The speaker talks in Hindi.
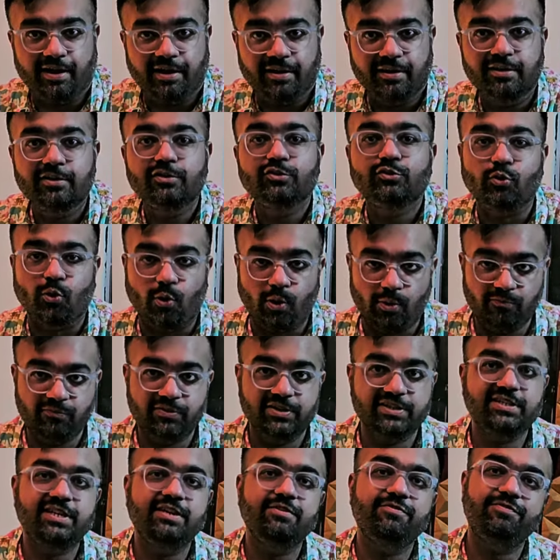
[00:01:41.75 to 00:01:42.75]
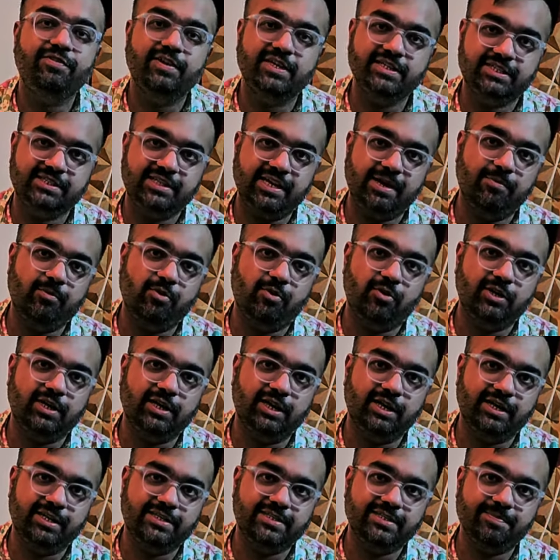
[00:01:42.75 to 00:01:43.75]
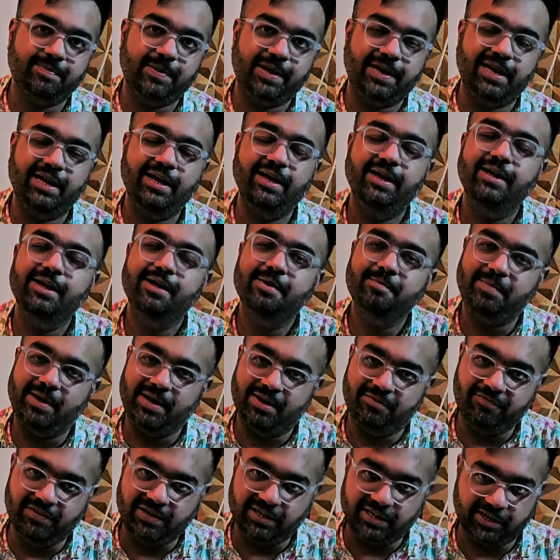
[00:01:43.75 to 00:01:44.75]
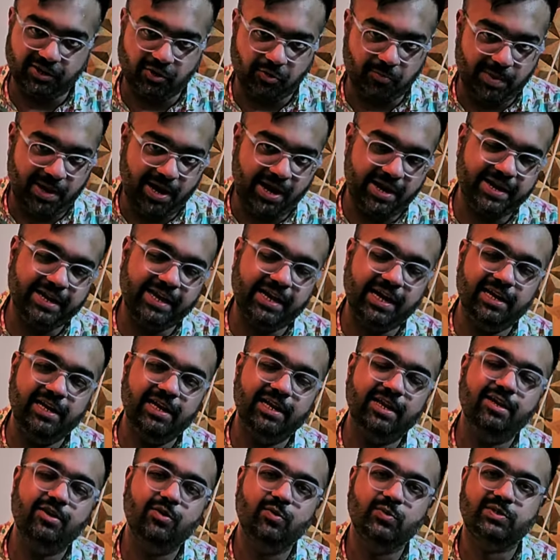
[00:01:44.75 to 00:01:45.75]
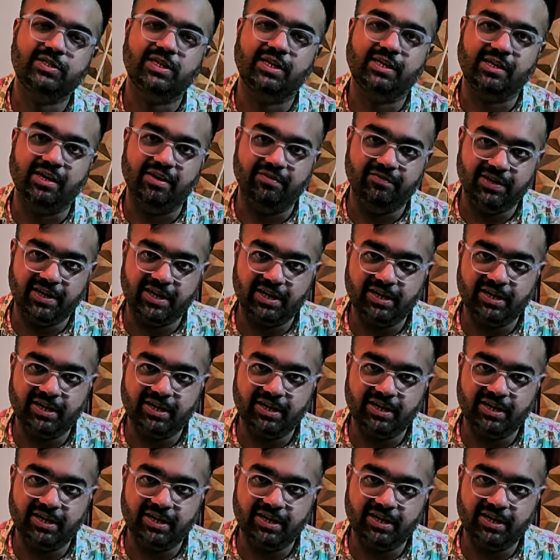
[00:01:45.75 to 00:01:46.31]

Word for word: ऑब्वियसली फ़र्स्ट टाइम ऑन करने से पहले पहले फ़िल्टर को बाहर निकालें उसका कवर हटाएं